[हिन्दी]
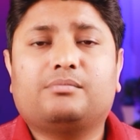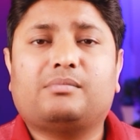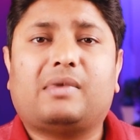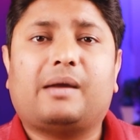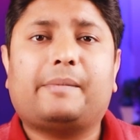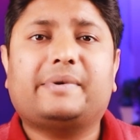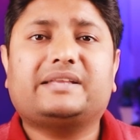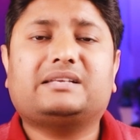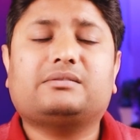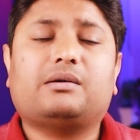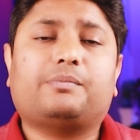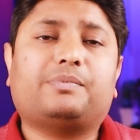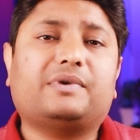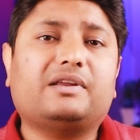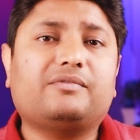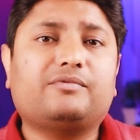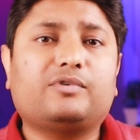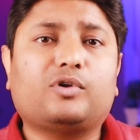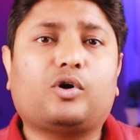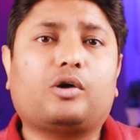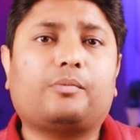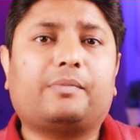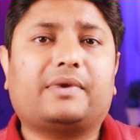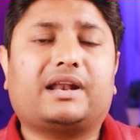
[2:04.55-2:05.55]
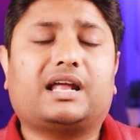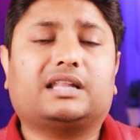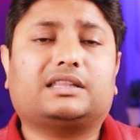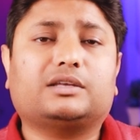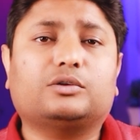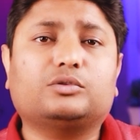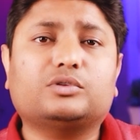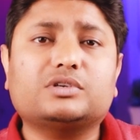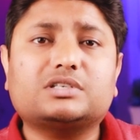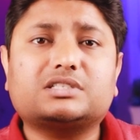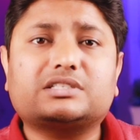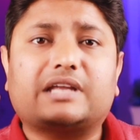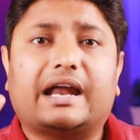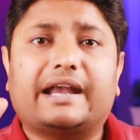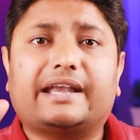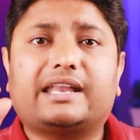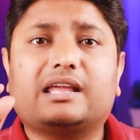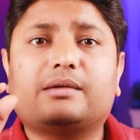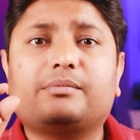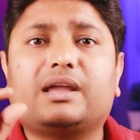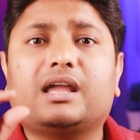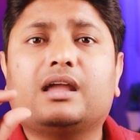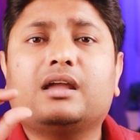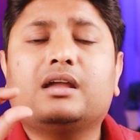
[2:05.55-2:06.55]
मैं भी जब अपने ब्लॉग बनाता हूँ तो
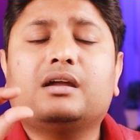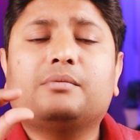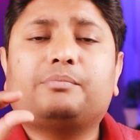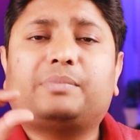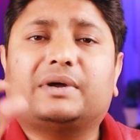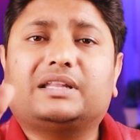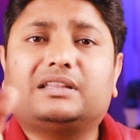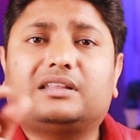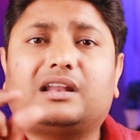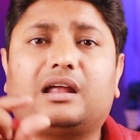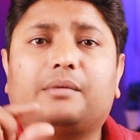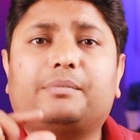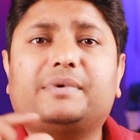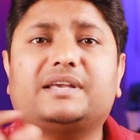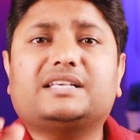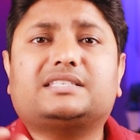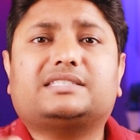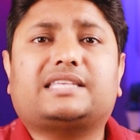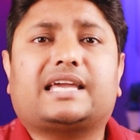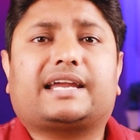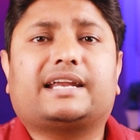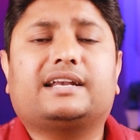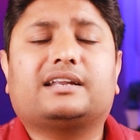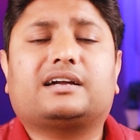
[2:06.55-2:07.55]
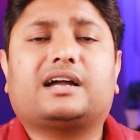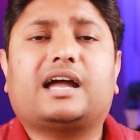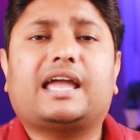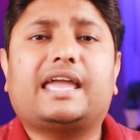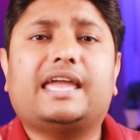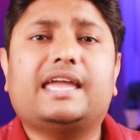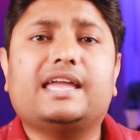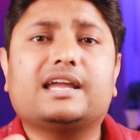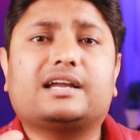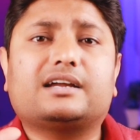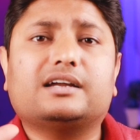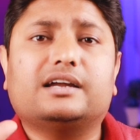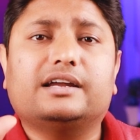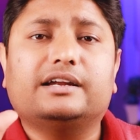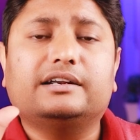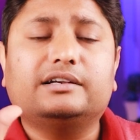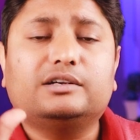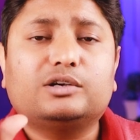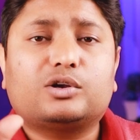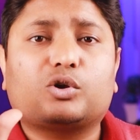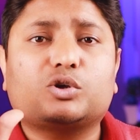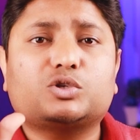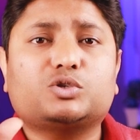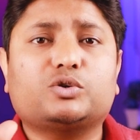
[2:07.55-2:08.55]
स्टार्टिंग में पंद्रह बीस सेकेंड का एक
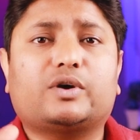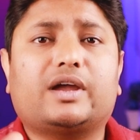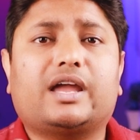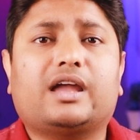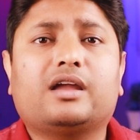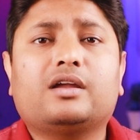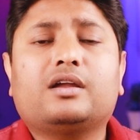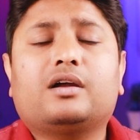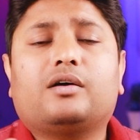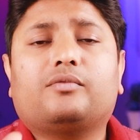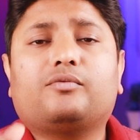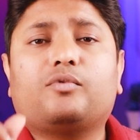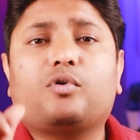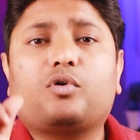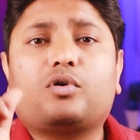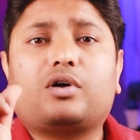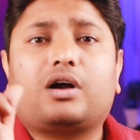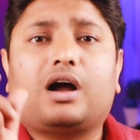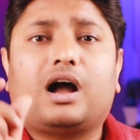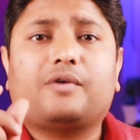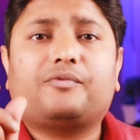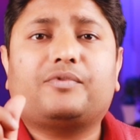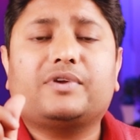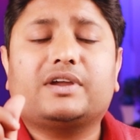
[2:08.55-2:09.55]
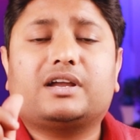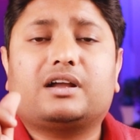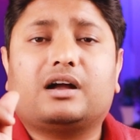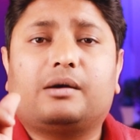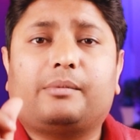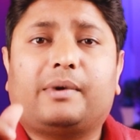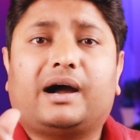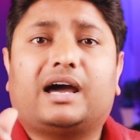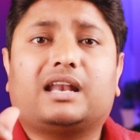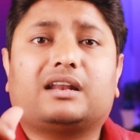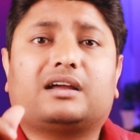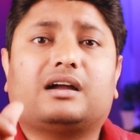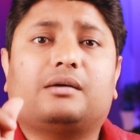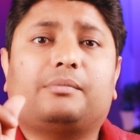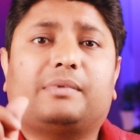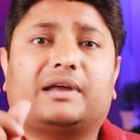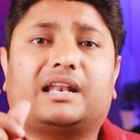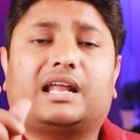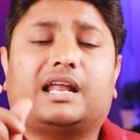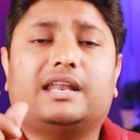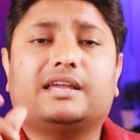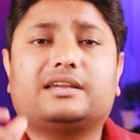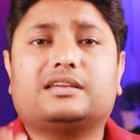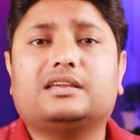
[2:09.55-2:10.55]
इंट्रो जो है वो काफ़ी कमाल का
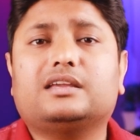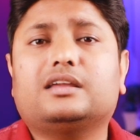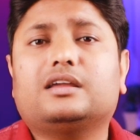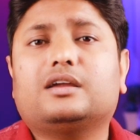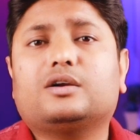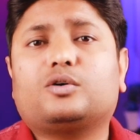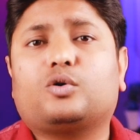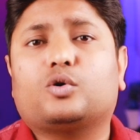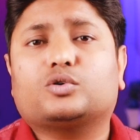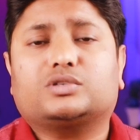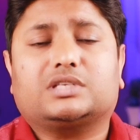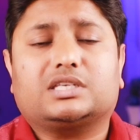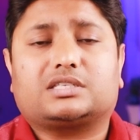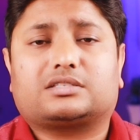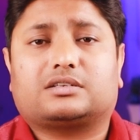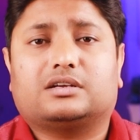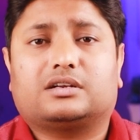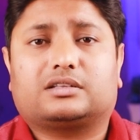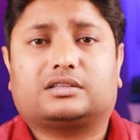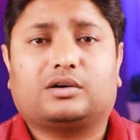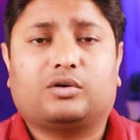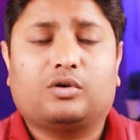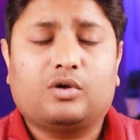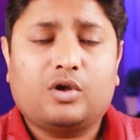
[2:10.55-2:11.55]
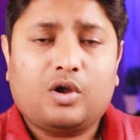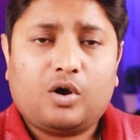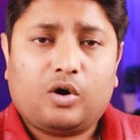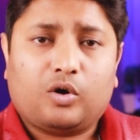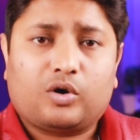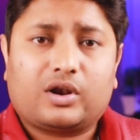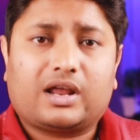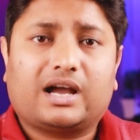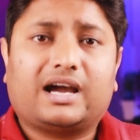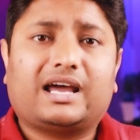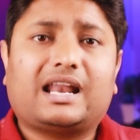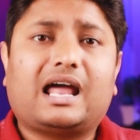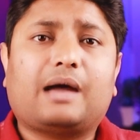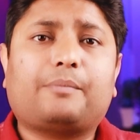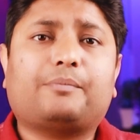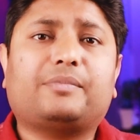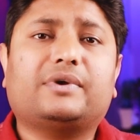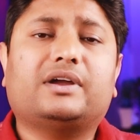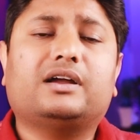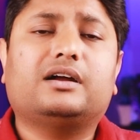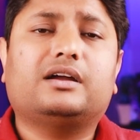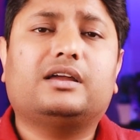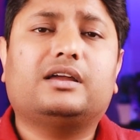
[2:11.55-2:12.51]
बनाने की कोशिश करता हूँ और अगर आप